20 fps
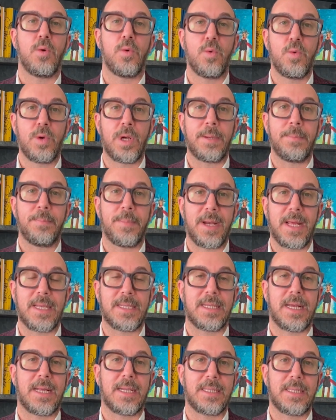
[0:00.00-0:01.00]

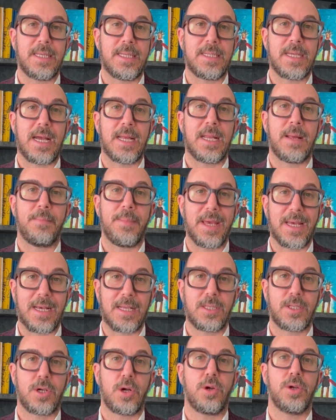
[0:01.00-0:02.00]
un'impresa artigiana
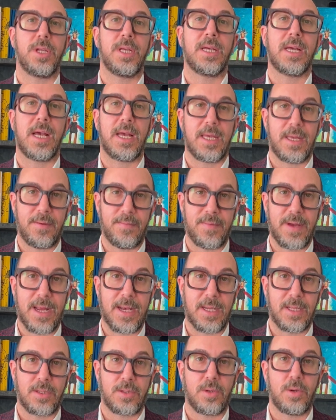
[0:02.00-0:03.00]
meccatronica in
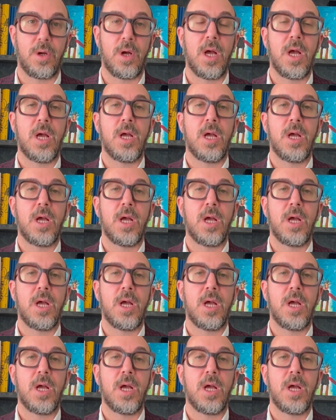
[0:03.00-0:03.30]
Veneto.